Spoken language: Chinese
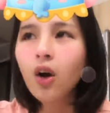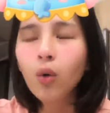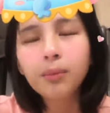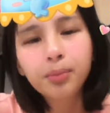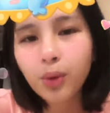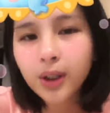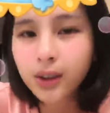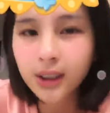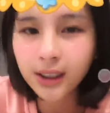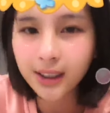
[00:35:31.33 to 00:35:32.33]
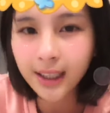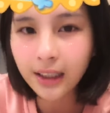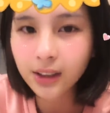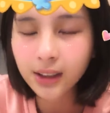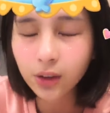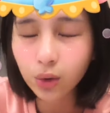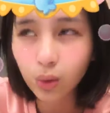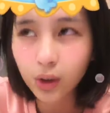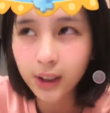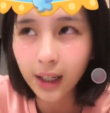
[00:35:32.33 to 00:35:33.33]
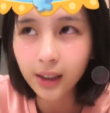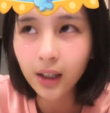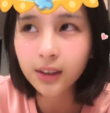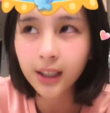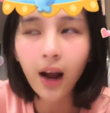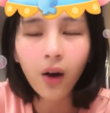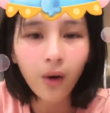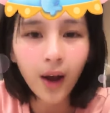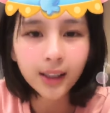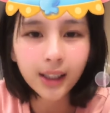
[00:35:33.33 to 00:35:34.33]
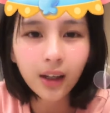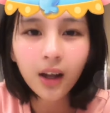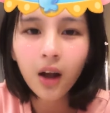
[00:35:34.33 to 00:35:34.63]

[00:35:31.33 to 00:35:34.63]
我不会自己擅自说想要讲话这样，